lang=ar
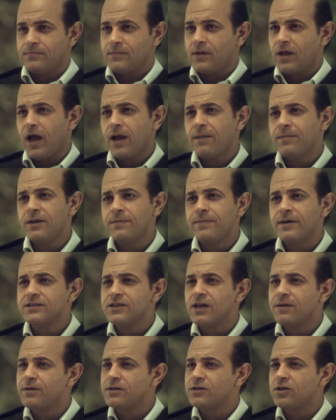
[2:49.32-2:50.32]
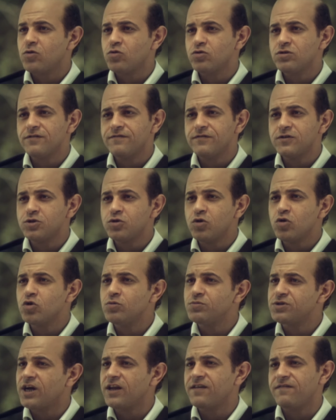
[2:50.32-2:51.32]
هعمل ايه بس يا بطه كنت في الشغل ومش
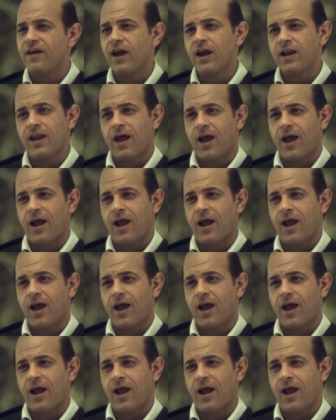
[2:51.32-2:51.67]
عارف اخلع